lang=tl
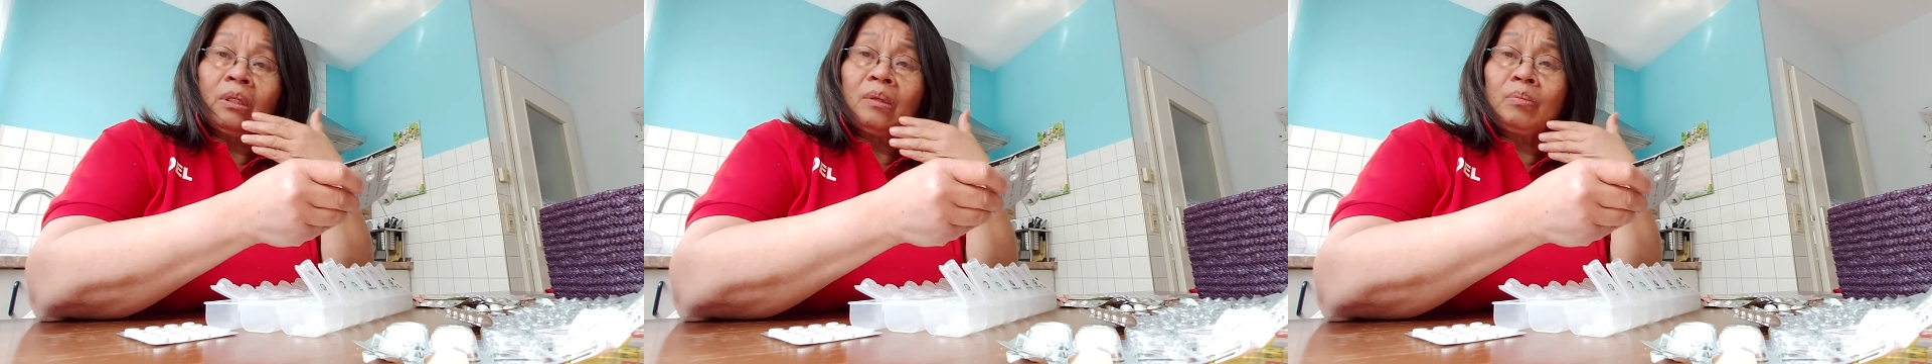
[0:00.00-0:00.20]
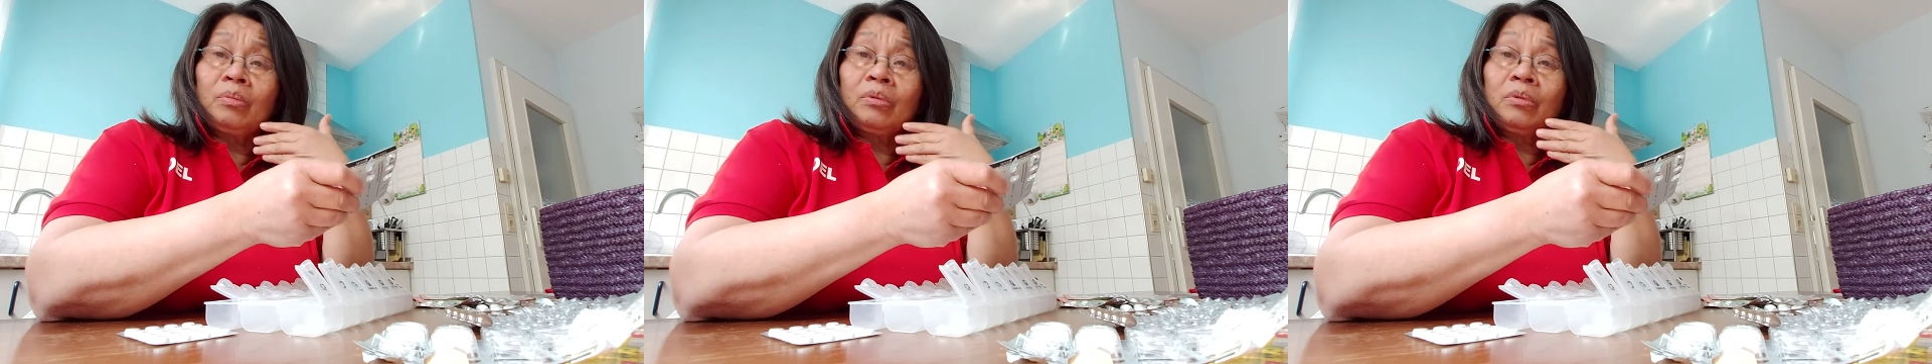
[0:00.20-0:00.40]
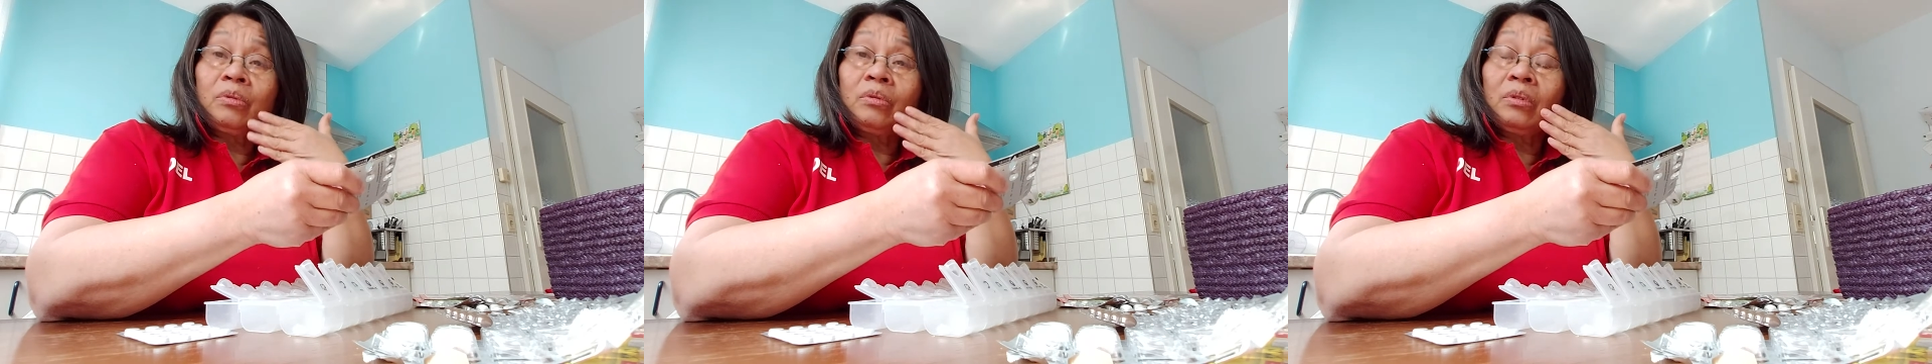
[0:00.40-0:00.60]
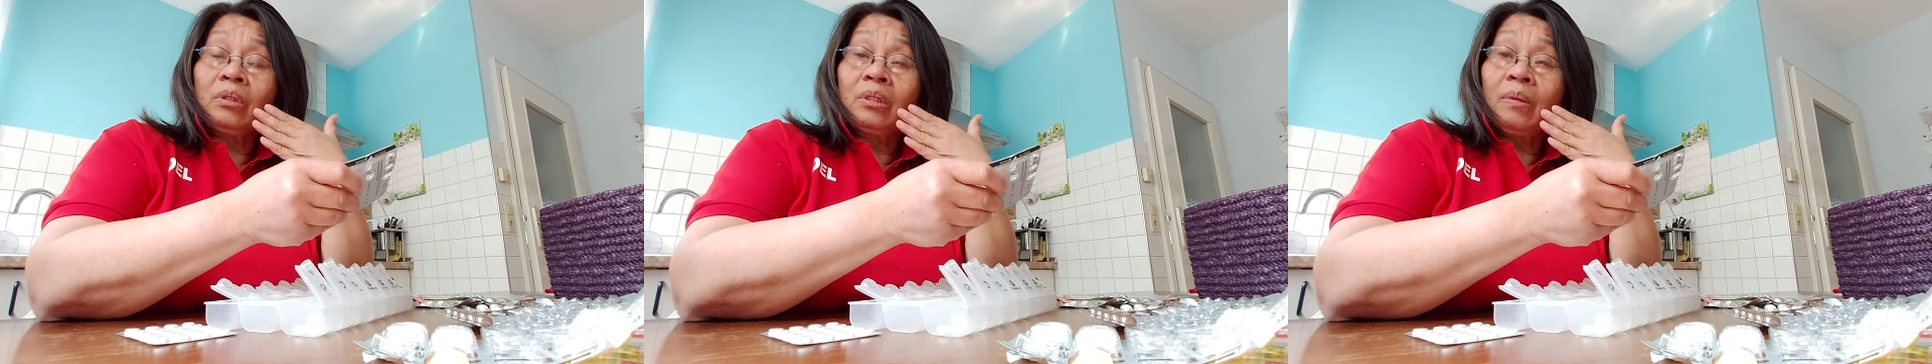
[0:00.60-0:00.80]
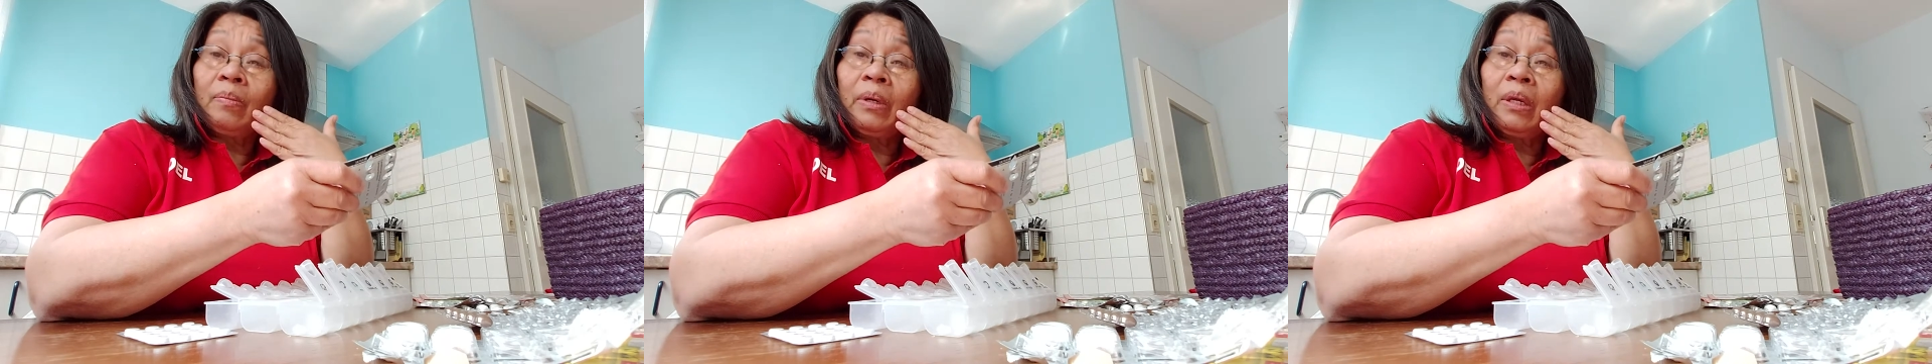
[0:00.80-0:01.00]
Tapos
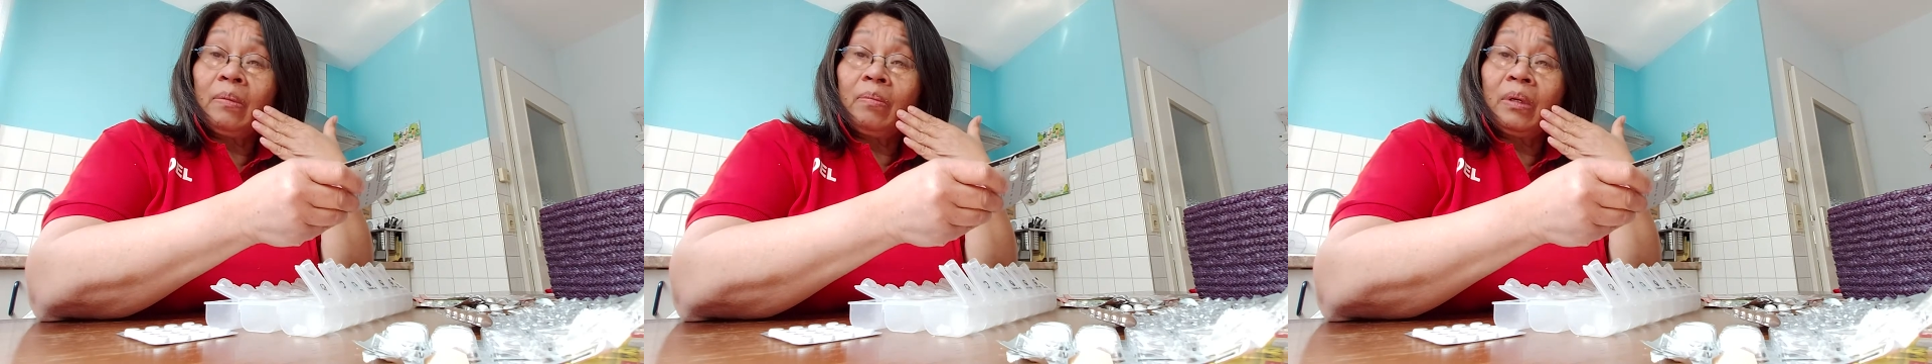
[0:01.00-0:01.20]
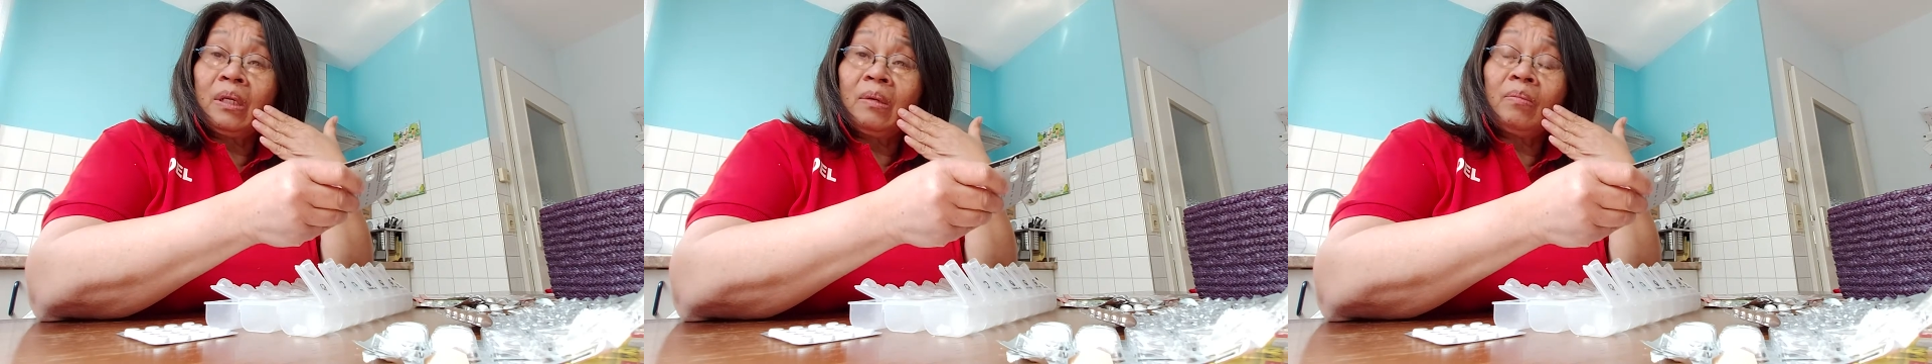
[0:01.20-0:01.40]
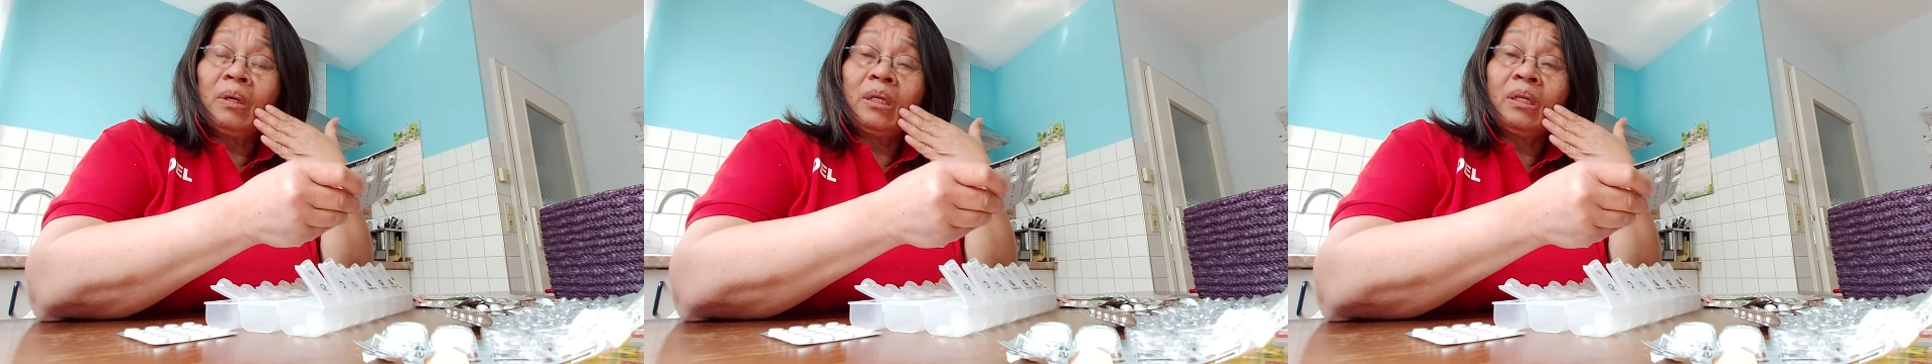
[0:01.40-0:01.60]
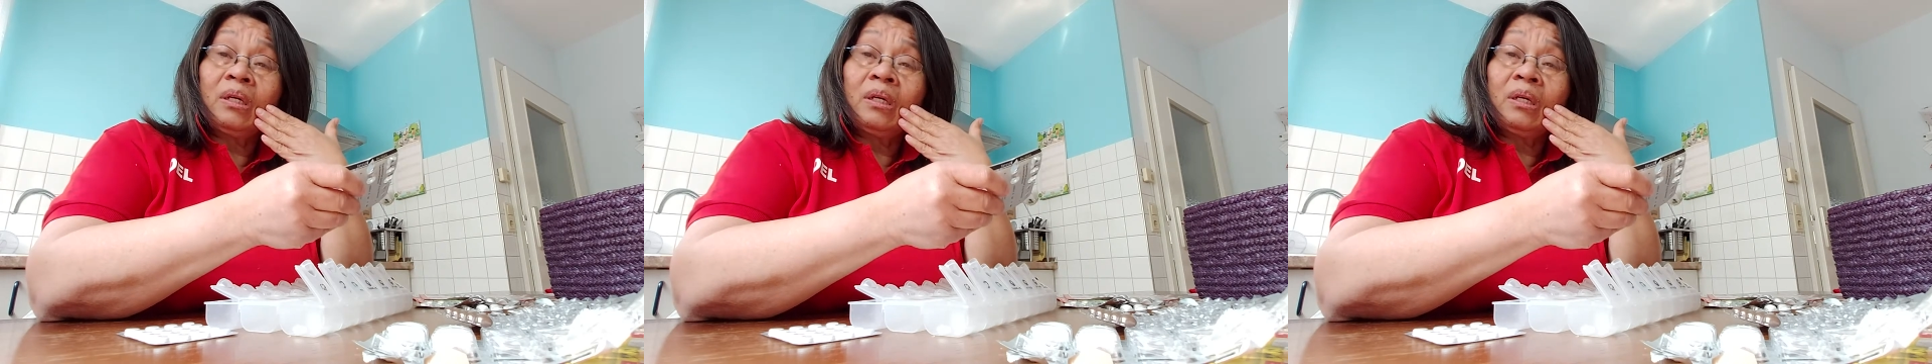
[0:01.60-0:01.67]
sabay pa naman